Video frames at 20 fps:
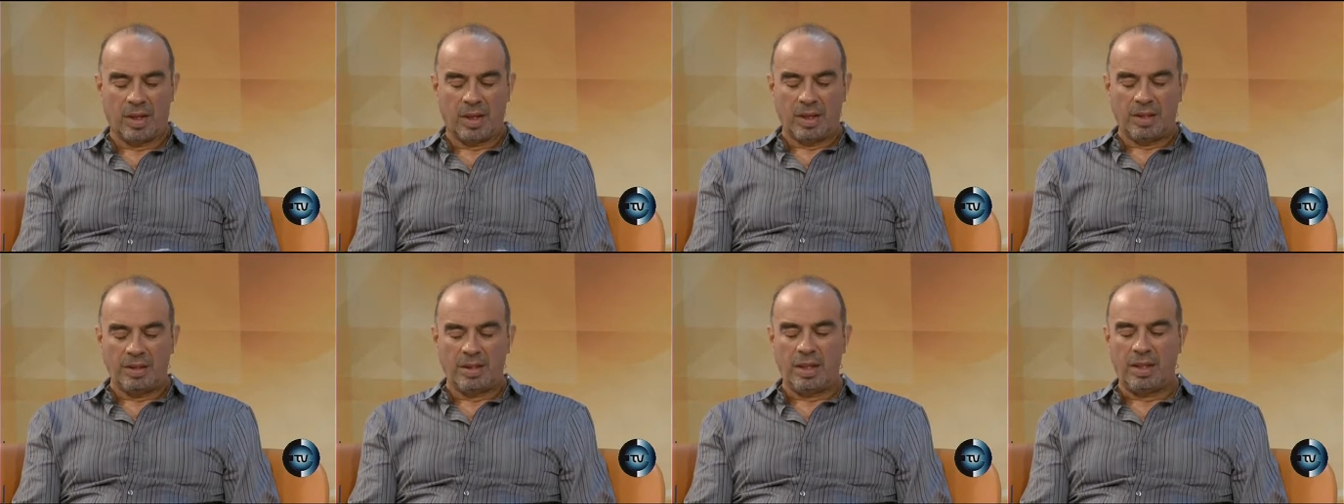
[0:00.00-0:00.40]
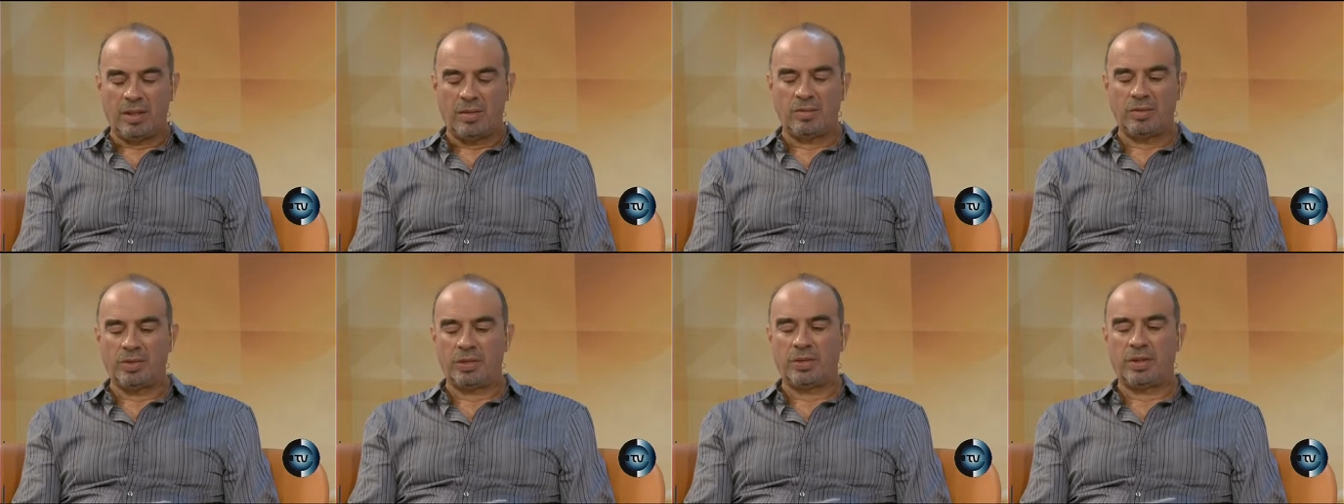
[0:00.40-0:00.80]
Sí,
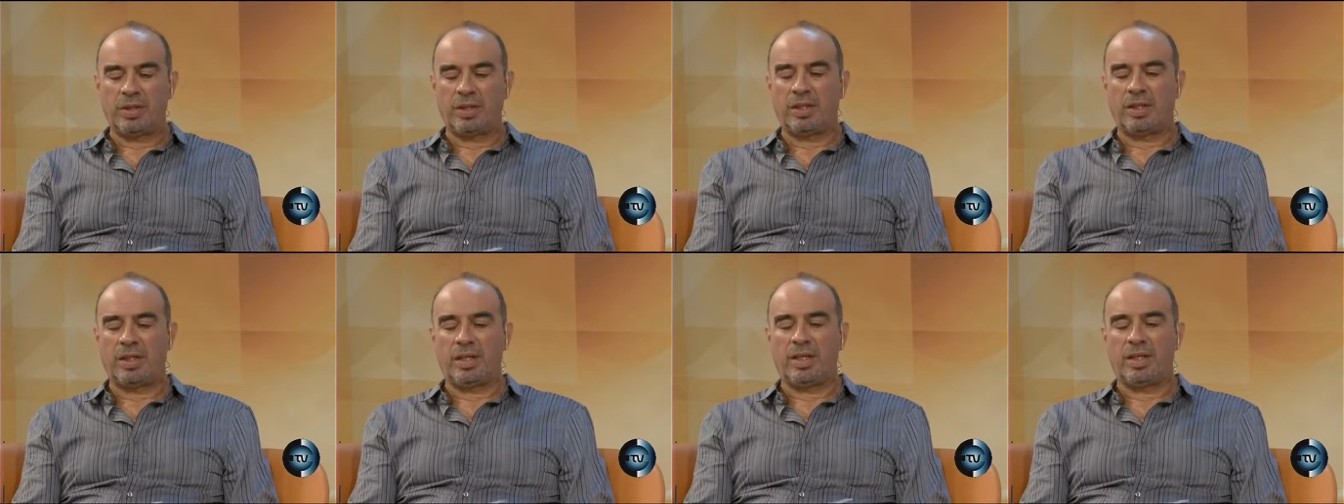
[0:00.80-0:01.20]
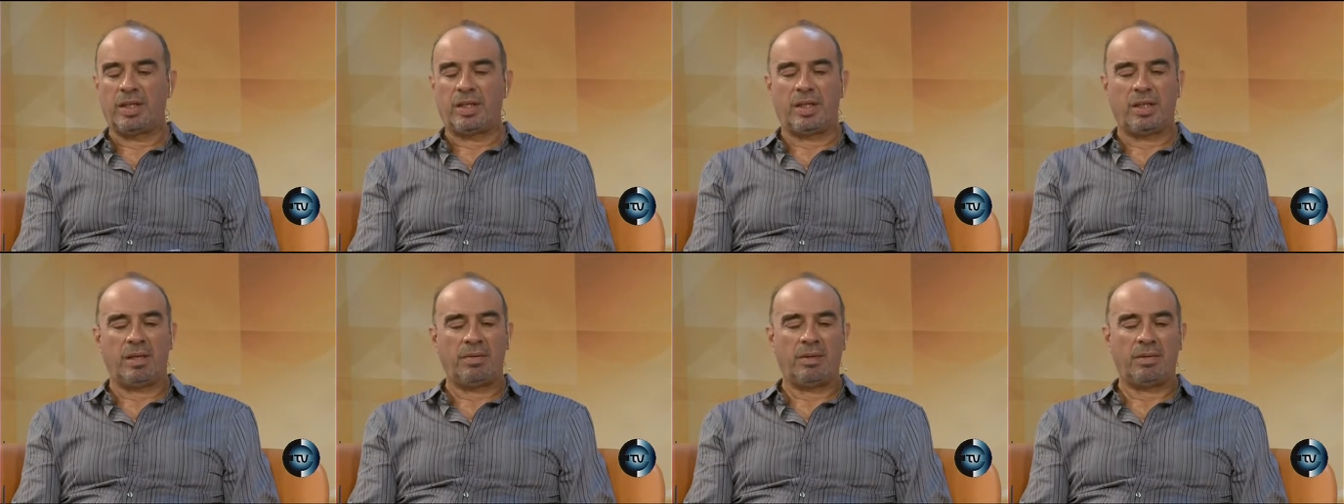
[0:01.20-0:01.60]
incluso este,
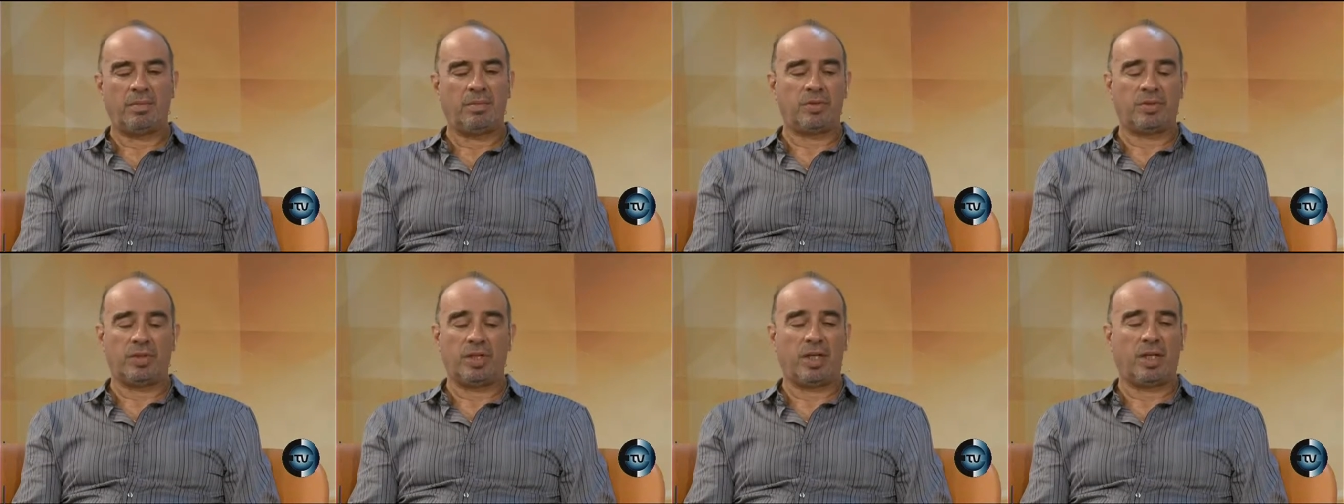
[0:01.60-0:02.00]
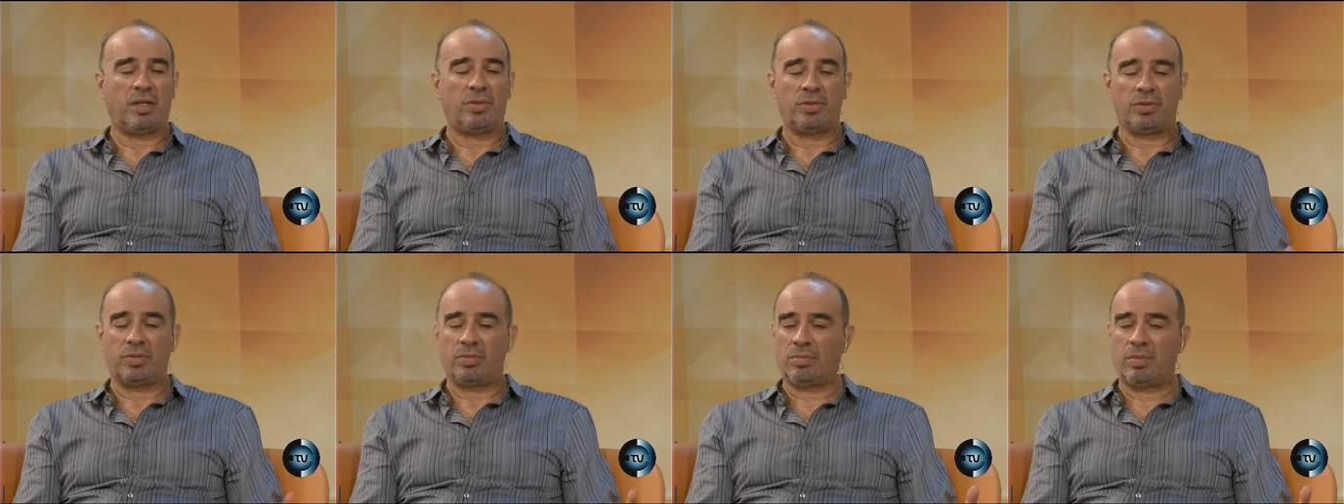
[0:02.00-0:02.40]
habíamos llegado,
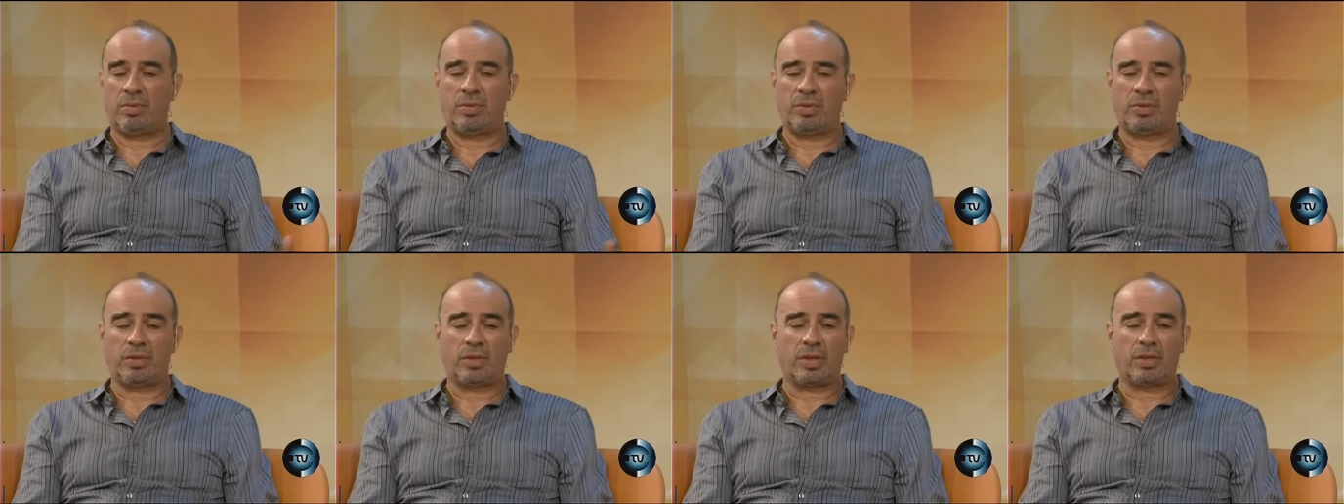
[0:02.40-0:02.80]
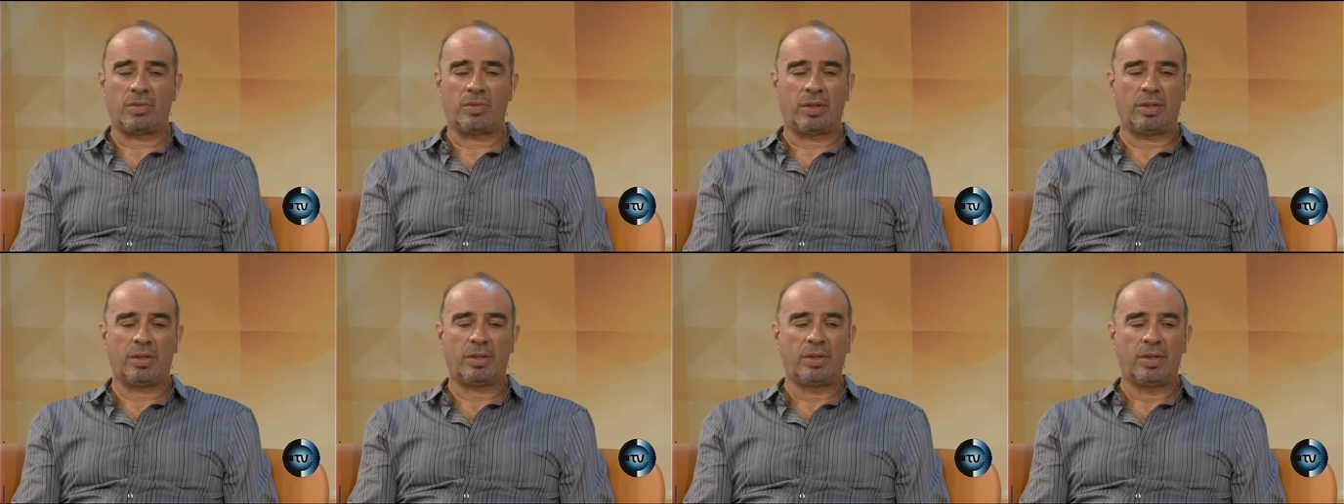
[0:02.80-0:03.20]
yo en un momento
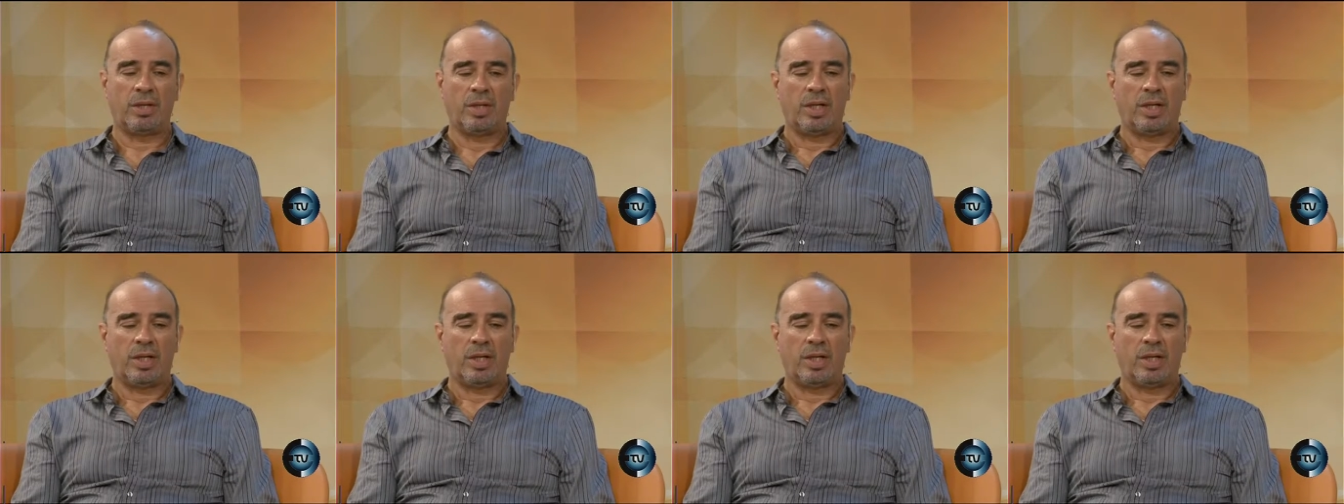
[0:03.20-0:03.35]
recuerdo,